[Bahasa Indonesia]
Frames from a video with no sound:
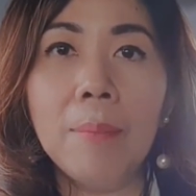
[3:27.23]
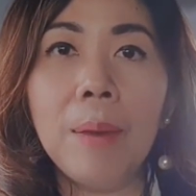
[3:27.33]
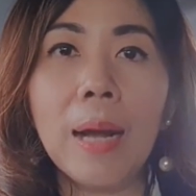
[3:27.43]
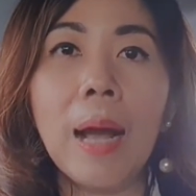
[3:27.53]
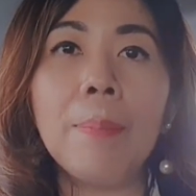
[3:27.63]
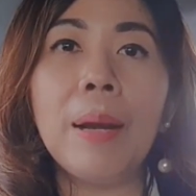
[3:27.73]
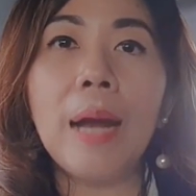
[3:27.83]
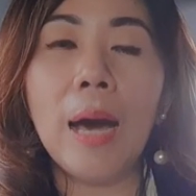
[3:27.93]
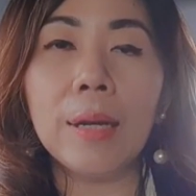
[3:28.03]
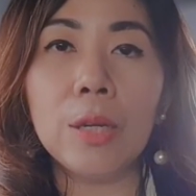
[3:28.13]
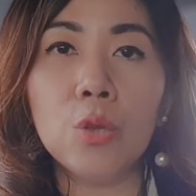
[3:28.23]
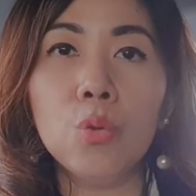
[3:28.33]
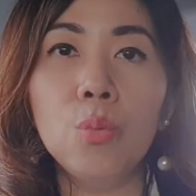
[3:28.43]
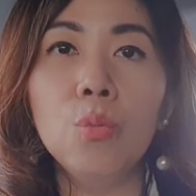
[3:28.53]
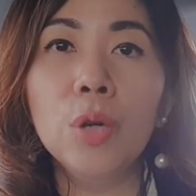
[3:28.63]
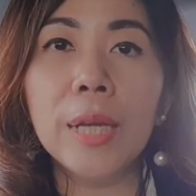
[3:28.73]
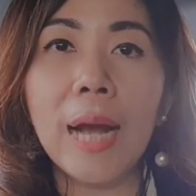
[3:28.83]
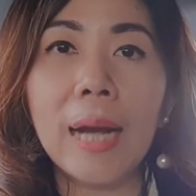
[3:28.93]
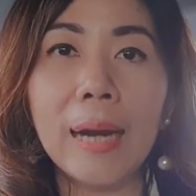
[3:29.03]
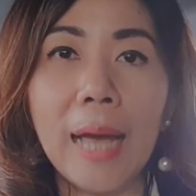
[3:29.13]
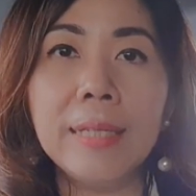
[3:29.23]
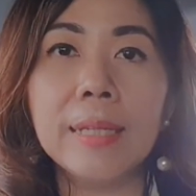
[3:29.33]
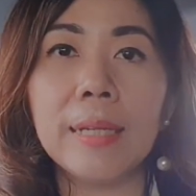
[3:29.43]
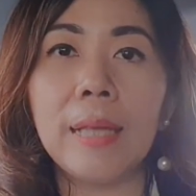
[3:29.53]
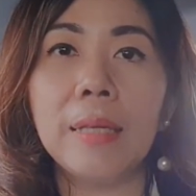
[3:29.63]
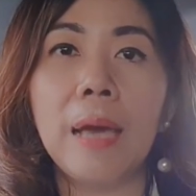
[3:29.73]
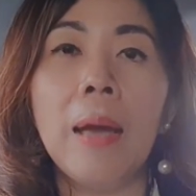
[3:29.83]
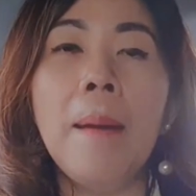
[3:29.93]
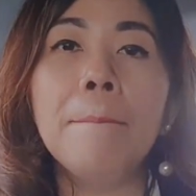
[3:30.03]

maka pada hari itu mungkin akan lain ceritanya.